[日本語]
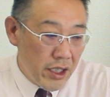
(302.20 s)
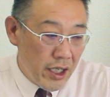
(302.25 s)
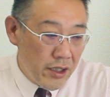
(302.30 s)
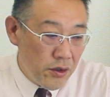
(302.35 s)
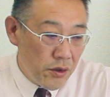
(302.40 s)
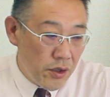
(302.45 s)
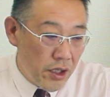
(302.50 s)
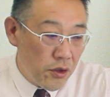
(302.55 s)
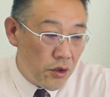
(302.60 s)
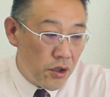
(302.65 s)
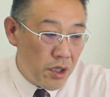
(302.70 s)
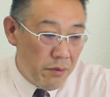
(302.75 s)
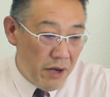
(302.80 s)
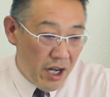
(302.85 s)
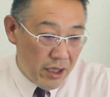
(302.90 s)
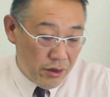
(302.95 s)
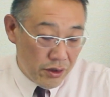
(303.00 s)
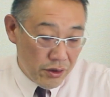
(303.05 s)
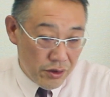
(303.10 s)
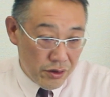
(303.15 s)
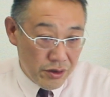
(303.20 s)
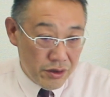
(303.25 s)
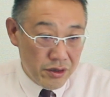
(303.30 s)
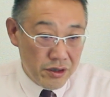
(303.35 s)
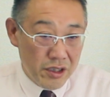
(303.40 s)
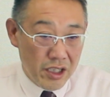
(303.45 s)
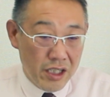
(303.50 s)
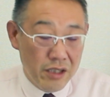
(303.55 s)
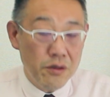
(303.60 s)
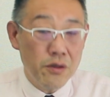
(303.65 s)
犬のレトリバーとい
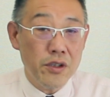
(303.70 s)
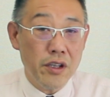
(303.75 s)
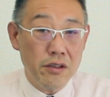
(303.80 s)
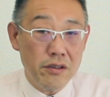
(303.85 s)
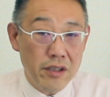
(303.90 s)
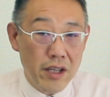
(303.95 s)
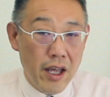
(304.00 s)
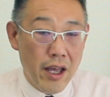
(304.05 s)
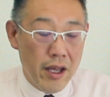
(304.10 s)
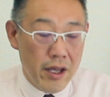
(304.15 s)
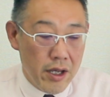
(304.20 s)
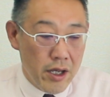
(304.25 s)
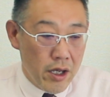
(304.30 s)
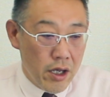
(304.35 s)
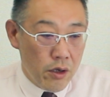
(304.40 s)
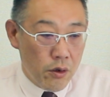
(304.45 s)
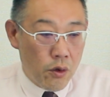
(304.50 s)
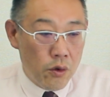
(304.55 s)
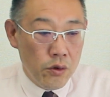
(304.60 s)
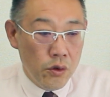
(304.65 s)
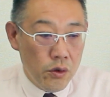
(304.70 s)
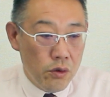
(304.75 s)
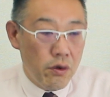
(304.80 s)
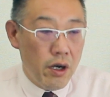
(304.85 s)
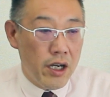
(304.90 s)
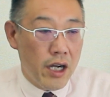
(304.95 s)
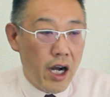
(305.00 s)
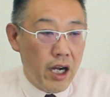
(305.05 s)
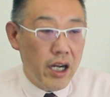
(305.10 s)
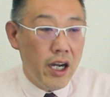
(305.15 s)
う犬をですね、この子
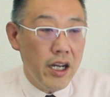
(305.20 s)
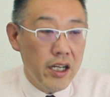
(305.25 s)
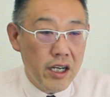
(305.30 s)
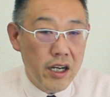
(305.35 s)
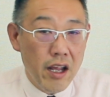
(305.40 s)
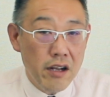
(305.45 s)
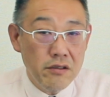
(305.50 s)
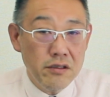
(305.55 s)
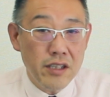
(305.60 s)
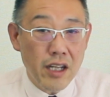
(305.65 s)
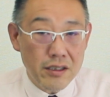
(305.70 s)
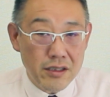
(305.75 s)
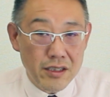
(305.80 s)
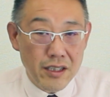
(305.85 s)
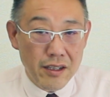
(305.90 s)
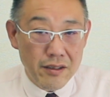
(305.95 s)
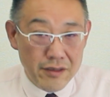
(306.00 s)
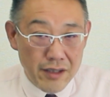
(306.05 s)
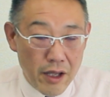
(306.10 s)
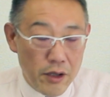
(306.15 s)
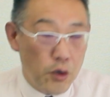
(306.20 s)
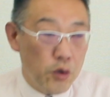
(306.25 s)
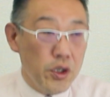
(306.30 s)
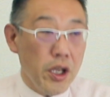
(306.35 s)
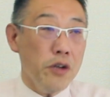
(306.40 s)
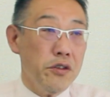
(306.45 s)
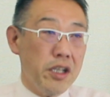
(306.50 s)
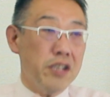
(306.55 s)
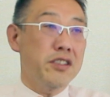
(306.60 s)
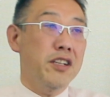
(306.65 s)
は抱えられるんだっつってですね、よ
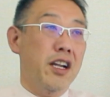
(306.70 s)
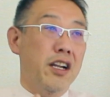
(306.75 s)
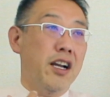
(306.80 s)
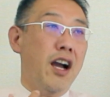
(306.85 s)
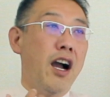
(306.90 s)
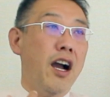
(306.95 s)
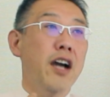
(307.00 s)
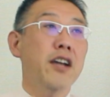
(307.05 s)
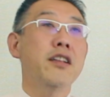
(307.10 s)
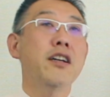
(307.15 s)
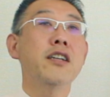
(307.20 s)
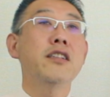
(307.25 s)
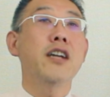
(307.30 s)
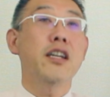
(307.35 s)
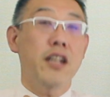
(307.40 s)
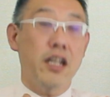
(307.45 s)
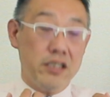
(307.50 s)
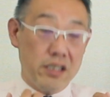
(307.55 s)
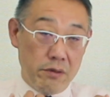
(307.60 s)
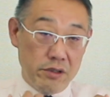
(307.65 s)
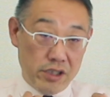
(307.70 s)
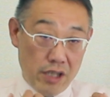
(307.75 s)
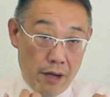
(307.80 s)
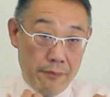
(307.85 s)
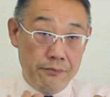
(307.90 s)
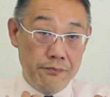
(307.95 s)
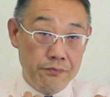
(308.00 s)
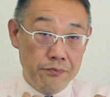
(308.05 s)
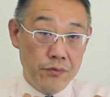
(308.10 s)
たよたしながら抱えた方がいらっしゃいました。